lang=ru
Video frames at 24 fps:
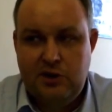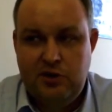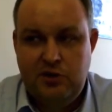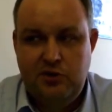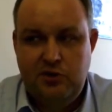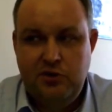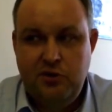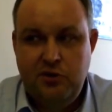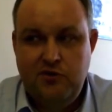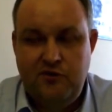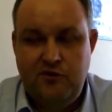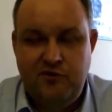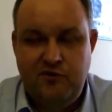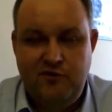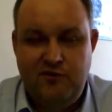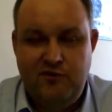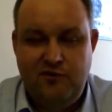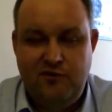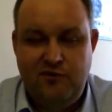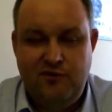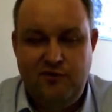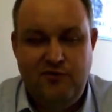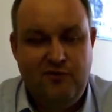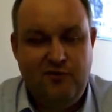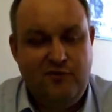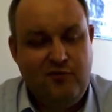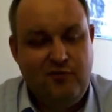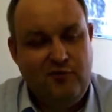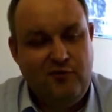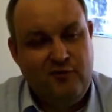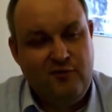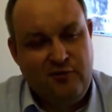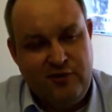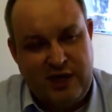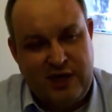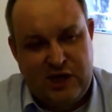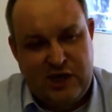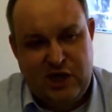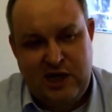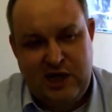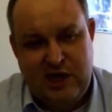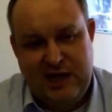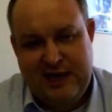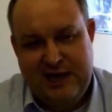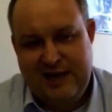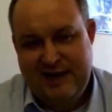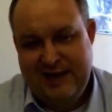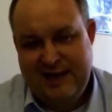то в, в
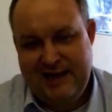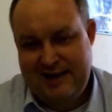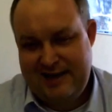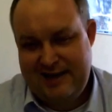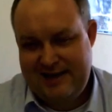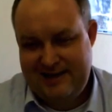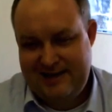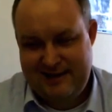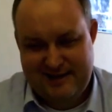начале